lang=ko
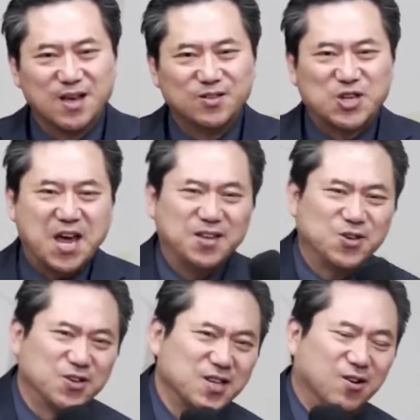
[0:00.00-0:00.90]

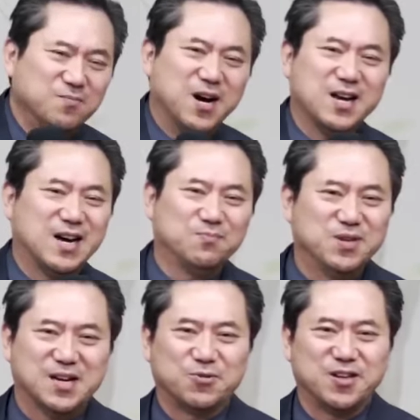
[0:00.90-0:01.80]
재정이 얼마나
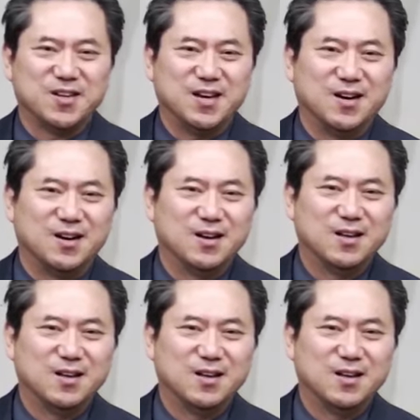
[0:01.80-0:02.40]
낭비가 되느냐.